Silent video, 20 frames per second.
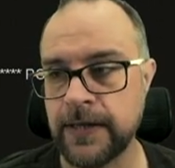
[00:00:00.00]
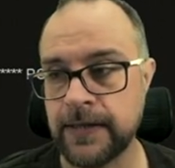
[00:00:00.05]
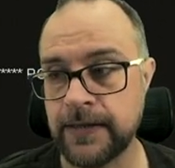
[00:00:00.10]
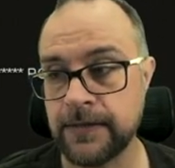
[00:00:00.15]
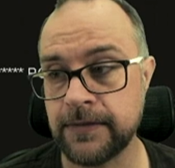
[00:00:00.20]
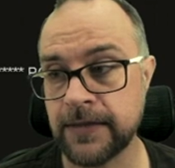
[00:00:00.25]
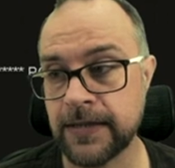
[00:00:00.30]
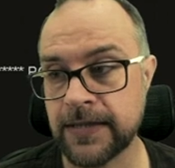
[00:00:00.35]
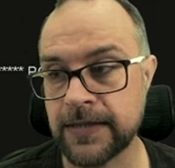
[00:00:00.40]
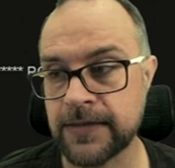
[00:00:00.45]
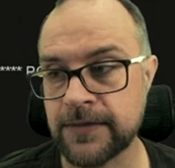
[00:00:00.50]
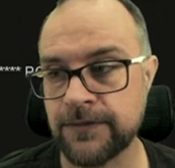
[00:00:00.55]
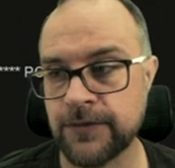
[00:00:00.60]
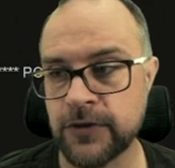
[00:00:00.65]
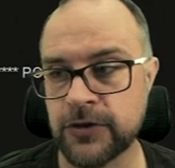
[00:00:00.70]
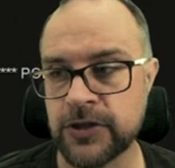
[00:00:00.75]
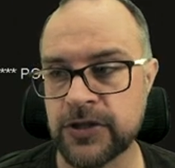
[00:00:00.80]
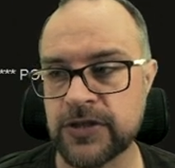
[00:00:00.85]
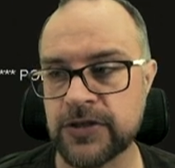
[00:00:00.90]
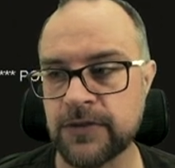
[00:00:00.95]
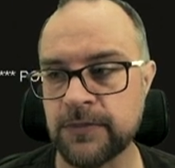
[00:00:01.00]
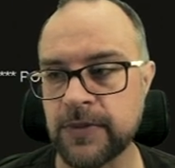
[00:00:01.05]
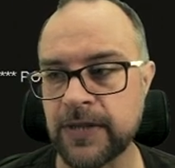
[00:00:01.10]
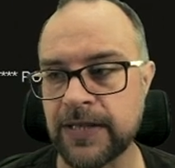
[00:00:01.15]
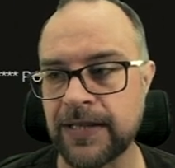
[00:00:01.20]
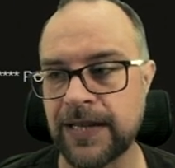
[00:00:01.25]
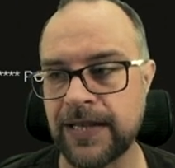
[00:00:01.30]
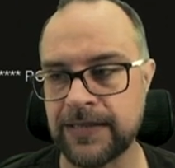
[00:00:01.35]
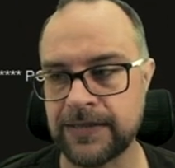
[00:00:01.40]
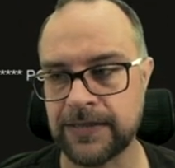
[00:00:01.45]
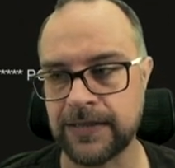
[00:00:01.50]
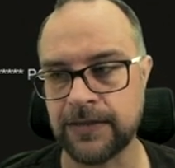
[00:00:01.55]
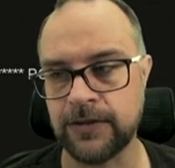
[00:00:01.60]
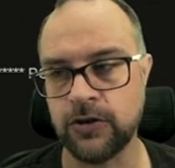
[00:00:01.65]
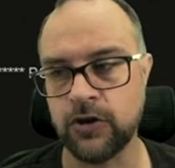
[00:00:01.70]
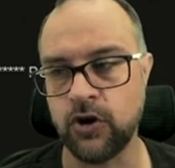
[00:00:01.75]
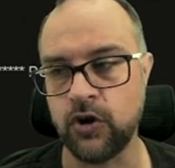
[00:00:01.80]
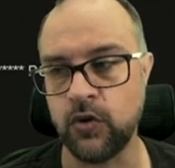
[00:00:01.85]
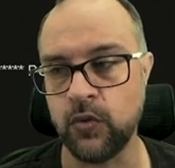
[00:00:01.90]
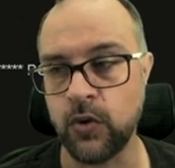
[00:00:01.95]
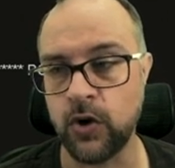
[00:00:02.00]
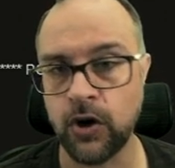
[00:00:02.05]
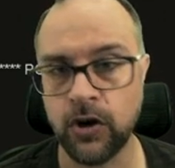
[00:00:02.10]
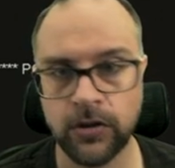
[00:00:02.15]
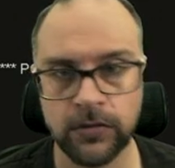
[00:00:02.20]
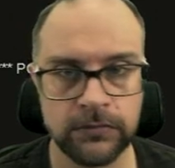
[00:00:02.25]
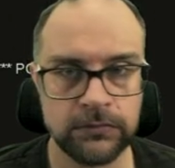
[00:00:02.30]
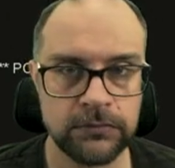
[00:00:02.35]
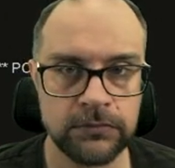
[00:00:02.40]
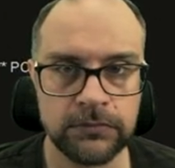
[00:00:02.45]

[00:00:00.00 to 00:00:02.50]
I teraz tworzę sobie klasę koło,